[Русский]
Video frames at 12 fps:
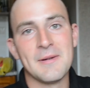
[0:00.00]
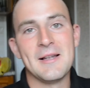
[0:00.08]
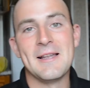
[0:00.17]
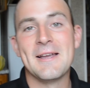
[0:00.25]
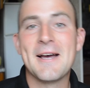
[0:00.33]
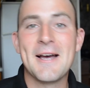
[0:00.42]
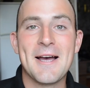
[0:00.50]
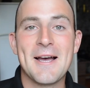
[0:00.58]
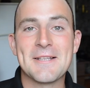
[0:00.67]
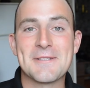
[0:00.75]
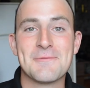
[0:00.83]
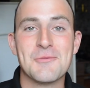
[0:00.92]

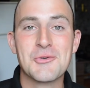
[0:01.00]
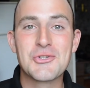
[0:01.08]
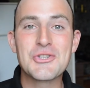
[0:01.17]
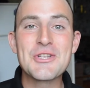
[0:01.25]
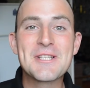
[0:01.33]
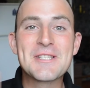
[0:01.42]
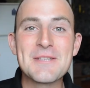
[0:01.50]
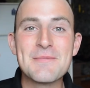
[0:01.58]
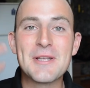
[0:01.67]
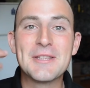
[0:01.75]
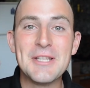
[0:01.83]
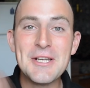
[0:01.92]
Блядь, мужик,
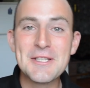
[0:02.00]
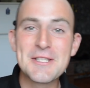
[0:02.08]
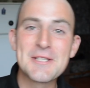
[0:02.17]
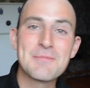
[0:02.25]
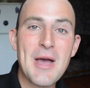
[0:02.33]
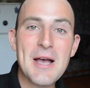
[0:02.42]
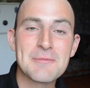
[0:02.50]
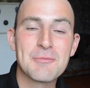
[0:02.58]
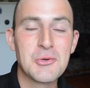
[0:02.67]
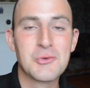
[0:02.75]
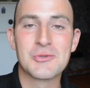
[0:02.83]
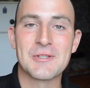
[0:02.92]
тебе 35
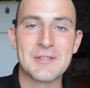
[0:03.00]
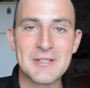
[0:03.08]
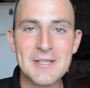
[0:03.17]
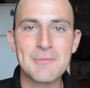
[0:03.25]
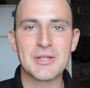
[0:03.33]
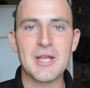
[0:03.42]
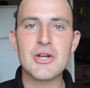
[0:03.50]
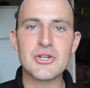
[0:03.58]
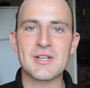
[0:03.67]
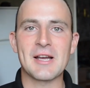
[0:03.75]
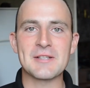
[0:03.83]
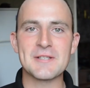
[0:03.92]
плюс, и ты
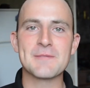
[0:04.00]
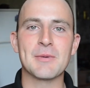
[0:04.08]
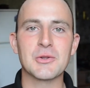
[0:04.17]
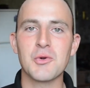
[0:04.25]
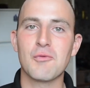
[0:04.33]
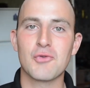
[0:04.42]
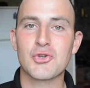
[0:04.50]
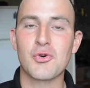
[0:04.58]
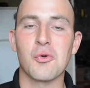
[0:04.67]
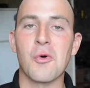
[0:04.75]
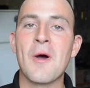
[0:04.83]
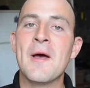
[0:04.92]
пытаешься косить под новую
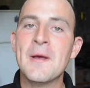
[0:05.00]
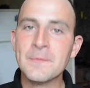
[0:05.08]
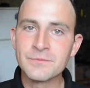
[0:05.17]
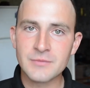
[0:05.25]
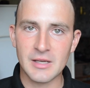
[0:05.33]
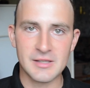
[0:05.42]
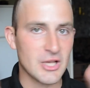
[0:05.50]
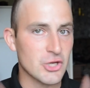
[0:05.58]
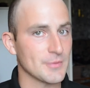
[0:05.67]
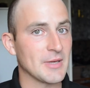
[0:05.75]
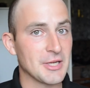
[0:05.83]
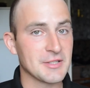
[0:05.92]
школу.
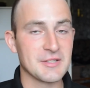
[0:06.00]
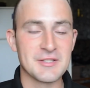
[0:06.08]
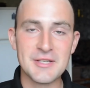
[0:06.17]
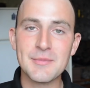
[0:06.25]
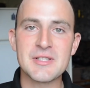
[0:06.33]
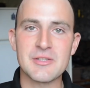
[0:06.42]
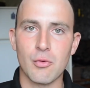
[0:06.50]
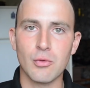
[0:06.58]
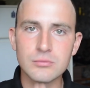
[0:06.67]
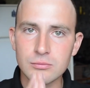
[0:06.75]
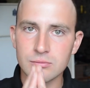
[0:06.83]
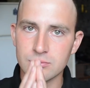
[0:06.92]
Значит, смотрите, Тимати,
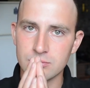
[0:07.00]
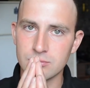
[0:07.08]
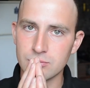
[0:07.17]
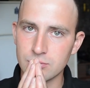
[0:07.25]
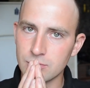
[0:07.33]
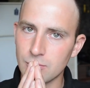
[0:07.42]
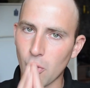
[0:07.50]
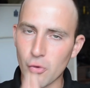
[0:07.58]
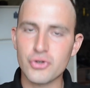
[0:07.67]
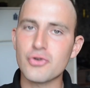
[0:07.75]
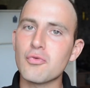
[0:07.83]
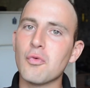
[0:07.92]
он
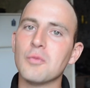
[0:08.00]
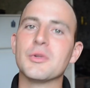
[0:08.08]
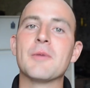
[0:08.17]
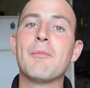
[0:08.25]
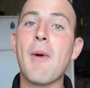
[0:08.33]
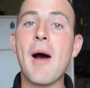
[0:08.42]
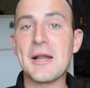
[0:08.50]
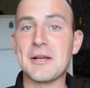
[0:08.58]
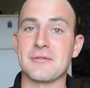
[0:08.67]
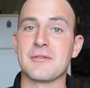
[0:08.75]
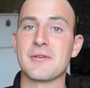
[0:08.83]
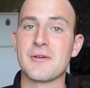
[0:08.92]
очень умный
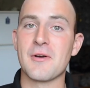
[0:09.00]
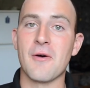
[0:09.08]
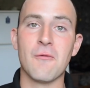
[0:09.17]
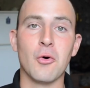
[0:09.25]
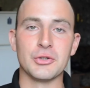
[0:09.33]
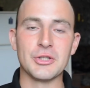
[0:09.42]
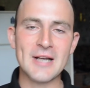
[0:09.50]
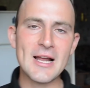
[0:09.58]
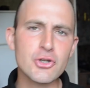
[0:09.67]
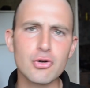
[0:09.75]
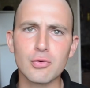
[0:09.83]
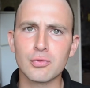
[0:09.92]
парень. Вот, и
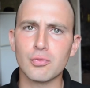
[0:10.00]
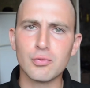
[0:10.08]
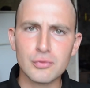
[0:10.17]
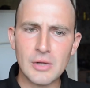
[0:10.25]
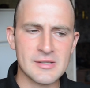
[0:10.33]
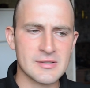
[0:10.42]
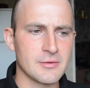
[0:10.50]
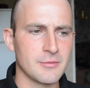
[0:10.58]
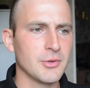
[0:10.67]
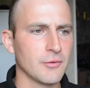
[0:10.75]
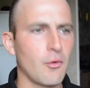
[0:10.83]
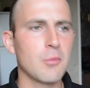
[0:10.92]
раньше он у нас
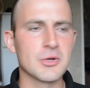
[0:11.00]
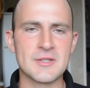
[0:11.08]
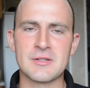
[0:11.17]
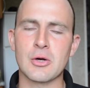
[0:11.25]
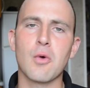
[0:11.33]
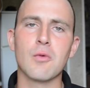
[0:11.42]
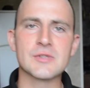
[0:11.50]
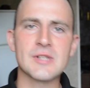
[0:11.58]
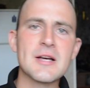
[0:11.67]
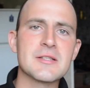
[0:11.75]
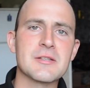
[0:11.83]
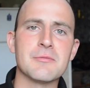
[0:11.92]
был в образе такого,
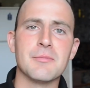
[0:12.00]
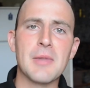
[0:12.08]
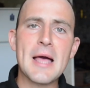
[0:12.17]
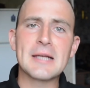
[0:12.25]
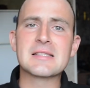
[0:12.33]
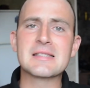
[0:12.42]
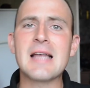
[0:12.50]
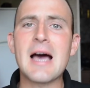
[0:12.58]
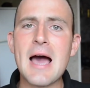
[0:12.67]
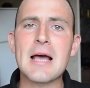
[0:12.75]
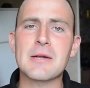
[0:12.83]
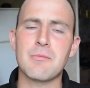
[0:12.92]
знаете, Black
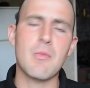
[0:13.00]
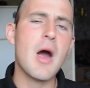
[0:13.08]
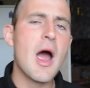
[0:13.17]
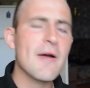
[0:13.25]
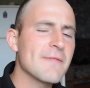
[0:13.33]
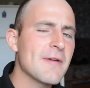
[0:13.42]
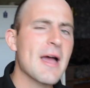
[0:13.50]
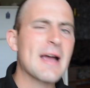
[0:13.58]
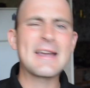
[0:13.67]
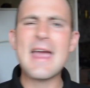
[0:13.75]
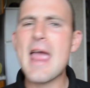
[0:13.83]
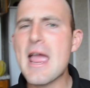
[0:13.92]
Star,
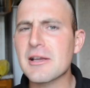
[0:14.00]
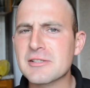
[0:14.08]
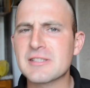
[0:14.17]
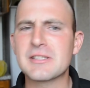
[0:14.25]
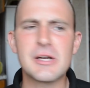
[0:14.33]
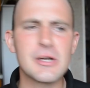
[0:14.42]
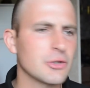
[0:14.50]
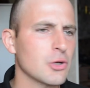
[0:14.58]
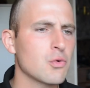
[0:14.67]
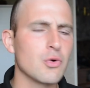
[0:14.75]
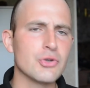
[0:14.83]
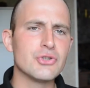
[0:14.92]
мафия, гэнгста,
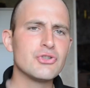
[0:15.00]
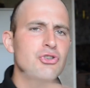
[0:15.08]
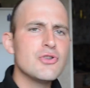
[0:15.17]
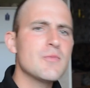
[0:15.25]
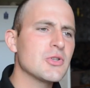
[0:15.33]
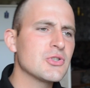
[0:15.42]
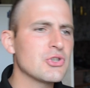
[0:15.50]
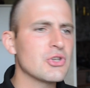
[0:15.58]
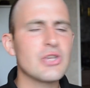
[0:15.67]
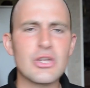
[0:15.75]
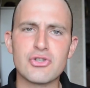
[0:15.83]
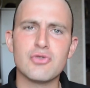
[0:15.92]
такой Тимати,
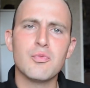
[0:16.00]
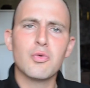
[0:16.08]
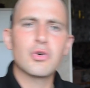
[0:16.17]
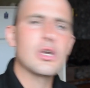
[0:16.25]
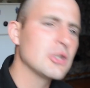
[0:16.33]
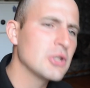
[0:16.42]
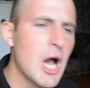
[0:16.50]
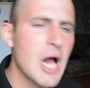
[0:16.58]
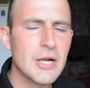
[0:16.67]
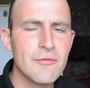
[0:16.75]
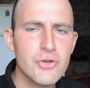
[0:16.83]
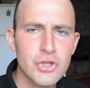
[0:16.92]
я Тимур
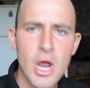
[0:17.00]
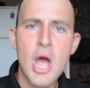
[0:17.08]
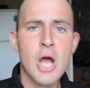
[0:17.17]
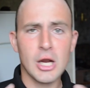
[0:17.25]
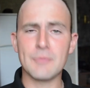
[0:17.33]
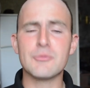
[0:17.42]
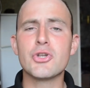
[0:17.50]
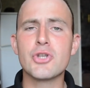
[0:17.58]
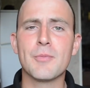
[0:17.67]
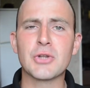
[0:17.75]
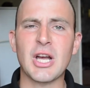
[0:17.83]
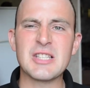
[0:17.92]
Ильдарович, ко мне не
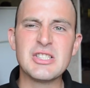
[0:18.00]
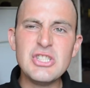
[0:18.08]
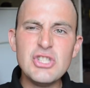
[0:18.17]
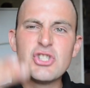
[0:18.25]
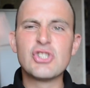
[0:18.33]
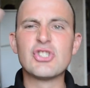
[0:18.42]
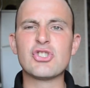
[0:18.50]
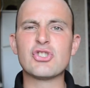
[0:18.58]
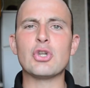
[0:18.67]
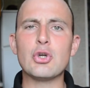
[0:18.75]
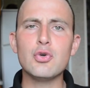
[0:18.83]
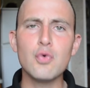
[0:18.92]
подходите,
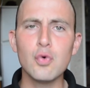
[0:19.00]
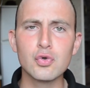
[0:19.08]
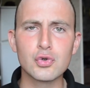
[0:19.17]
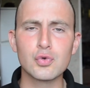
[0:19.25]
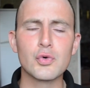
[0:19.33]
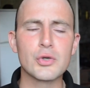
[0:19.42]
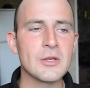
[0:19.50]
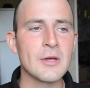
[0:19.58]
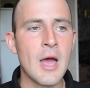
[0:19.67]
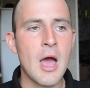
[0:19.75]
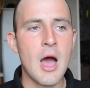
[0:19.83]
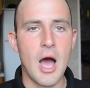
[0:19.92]
застрелю, суки.